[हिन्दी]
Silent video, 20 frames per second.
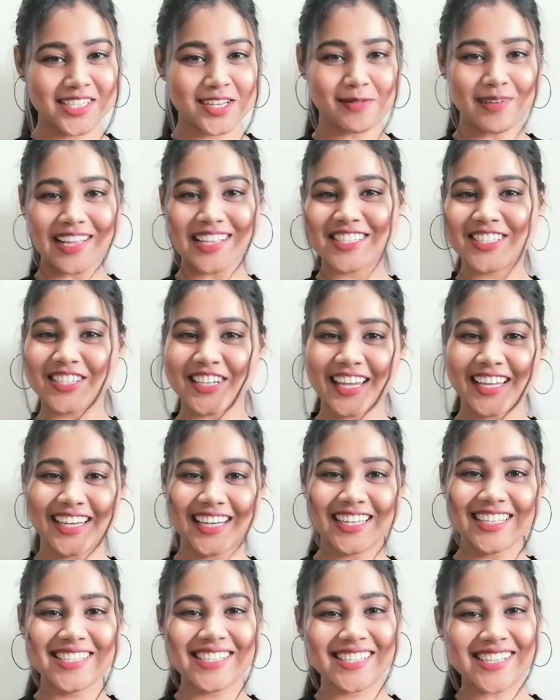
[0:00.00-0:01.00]
टू माई
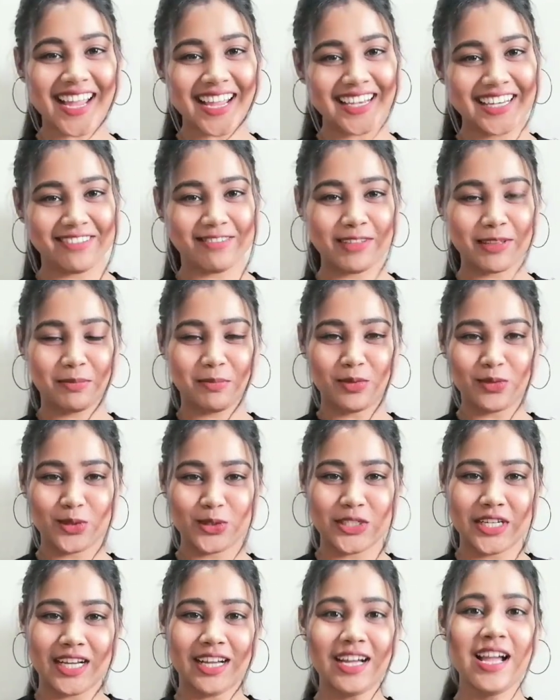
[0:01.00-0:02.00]
चैनल स्टाइलिंग विथ
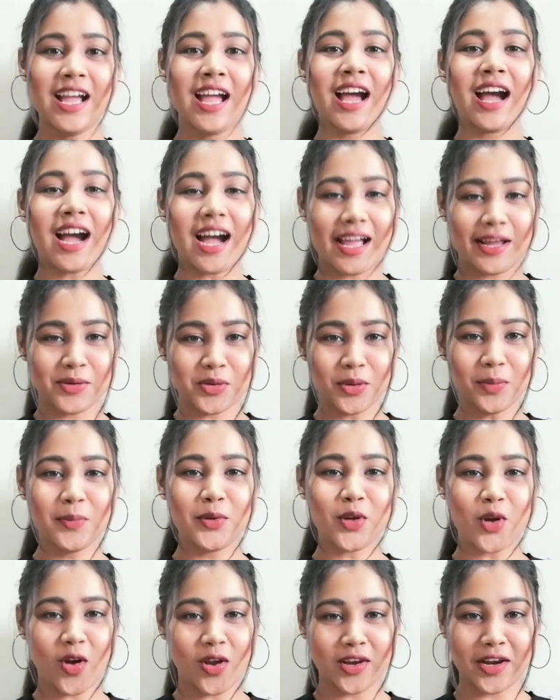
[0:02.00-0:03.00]
पूजा आई होप
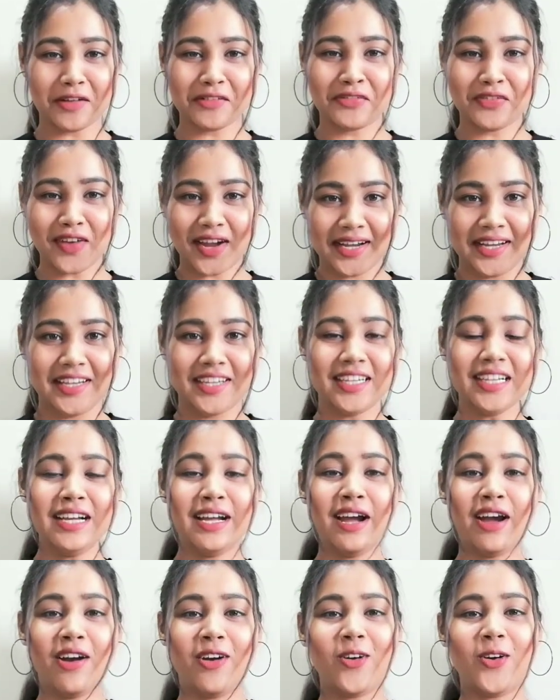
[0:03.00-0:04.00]
यू ऑल आर फाइन
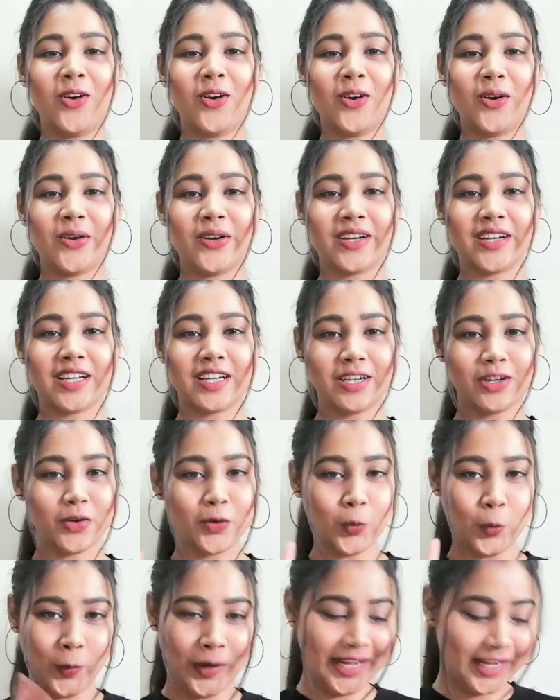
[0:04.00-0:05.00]
और
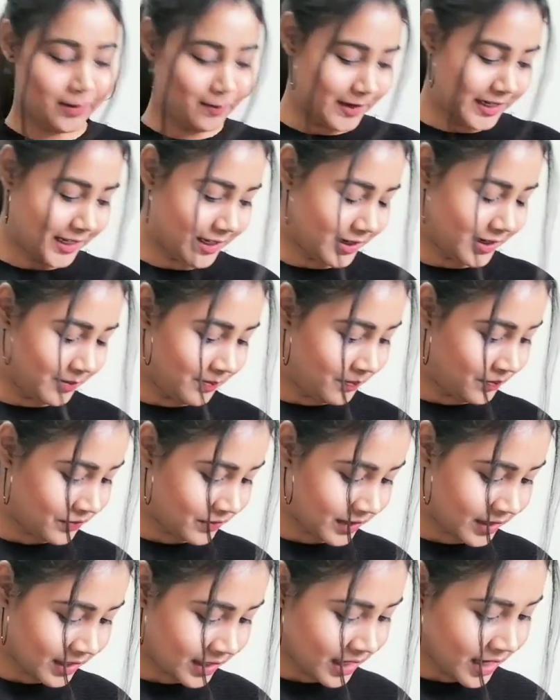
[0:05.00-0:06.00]
वेट अ
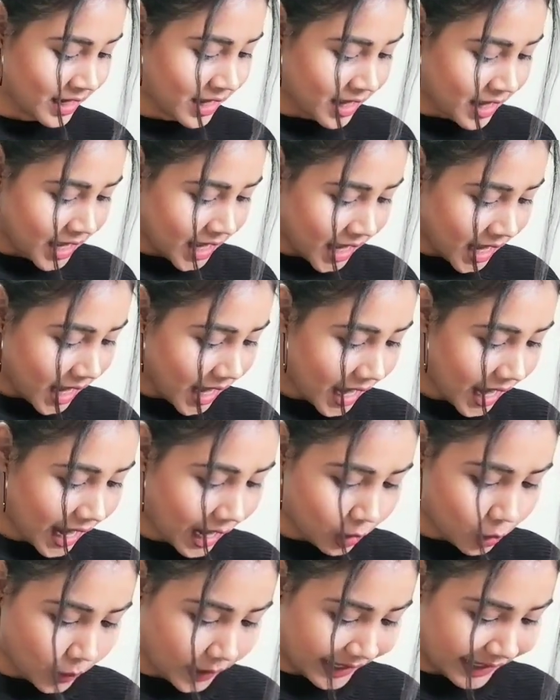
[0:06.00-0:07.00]
मिनट
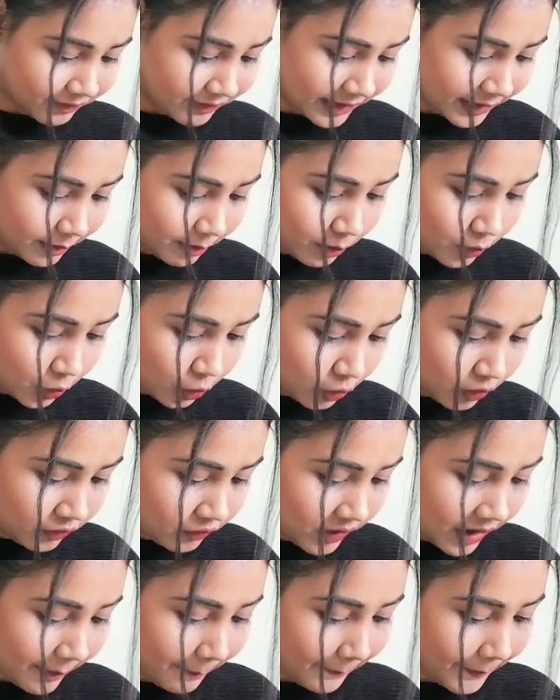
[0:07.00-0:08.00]
हाउ कैन वी
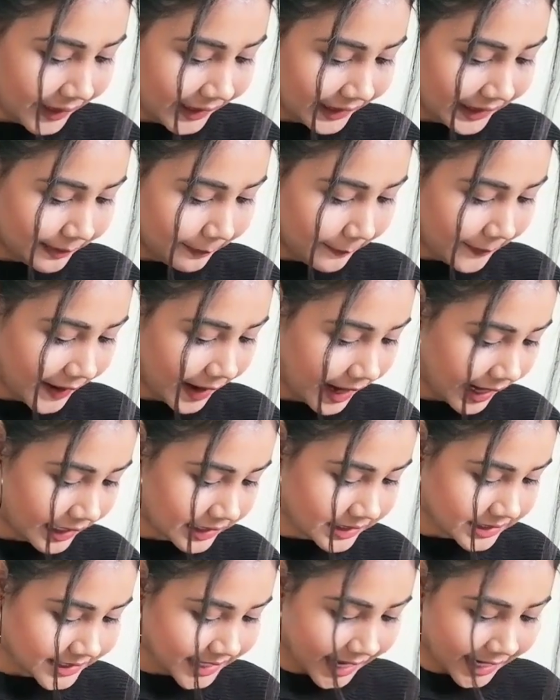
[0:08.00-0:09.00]
रिमूव अपर लिप
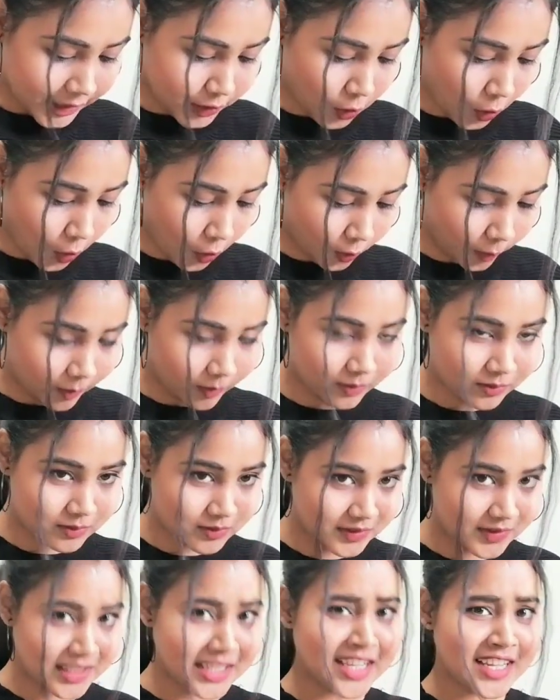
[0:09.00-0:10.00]
हेयर्स एट होम
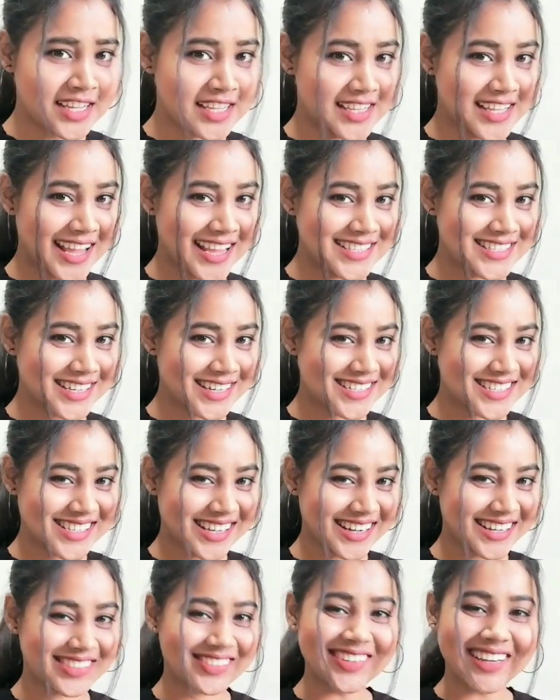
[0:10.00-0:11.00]
यही सर्च कर
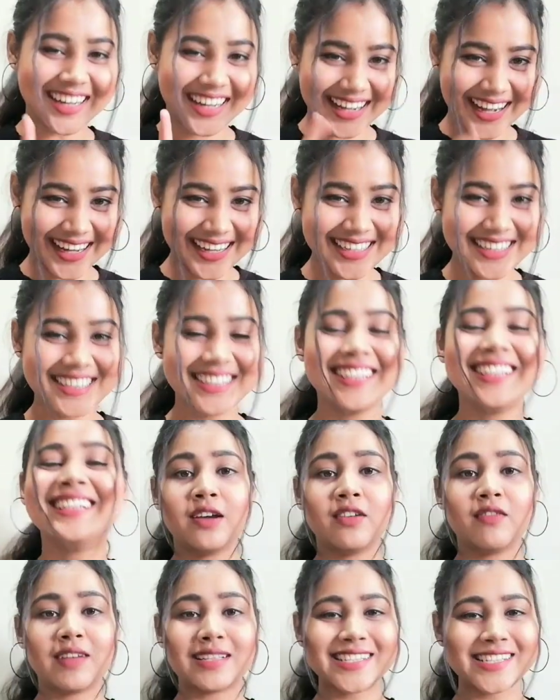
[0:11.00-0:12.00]
रहे हो ना राइट
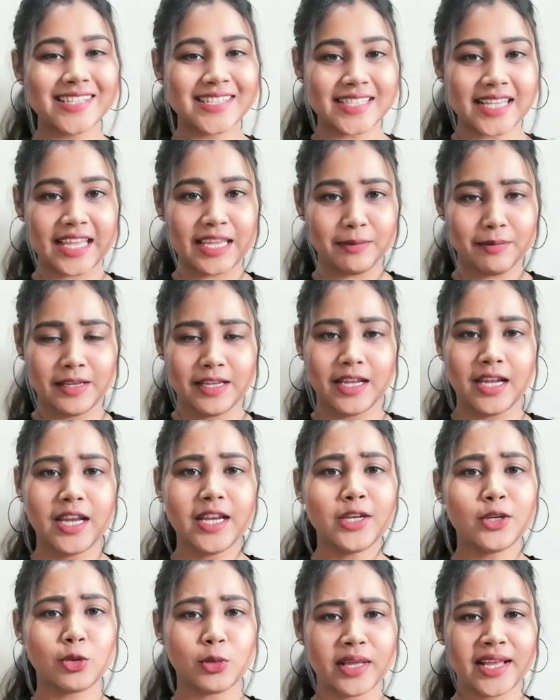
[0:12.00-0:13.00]
वैसे सही भी है
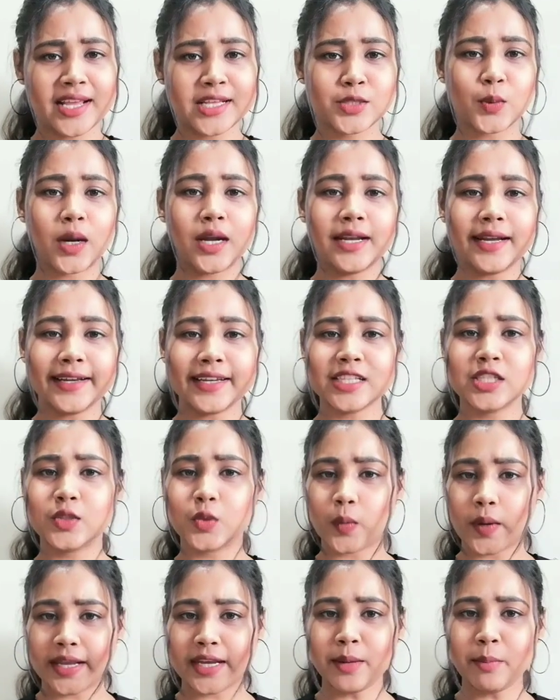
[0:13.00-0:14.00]
इन टूडेज वर्ल्ड इट इज़
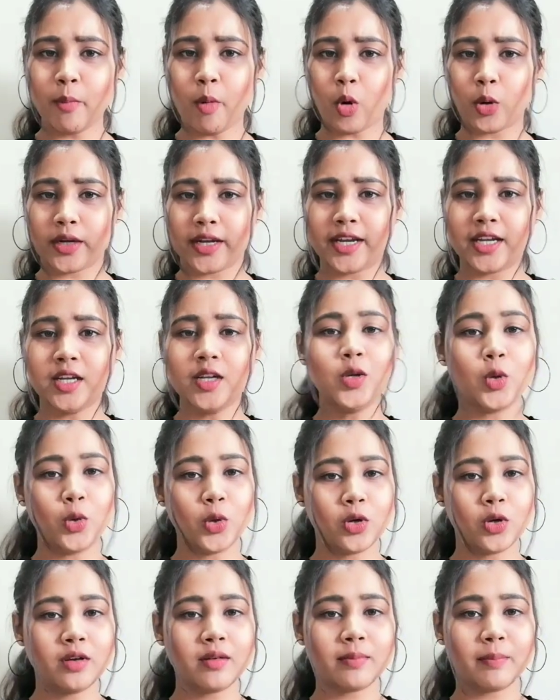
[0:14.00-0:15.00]
वेरी इंपॉर्टेंट टू
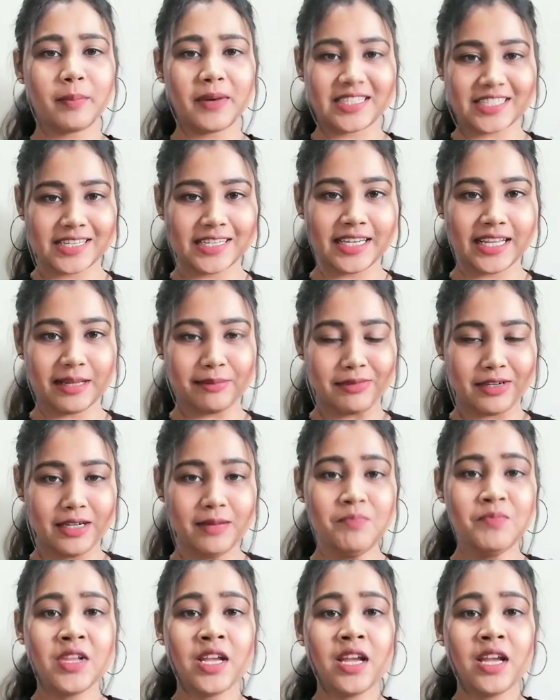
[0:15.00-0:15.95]
लुक प्रेजेंटेबल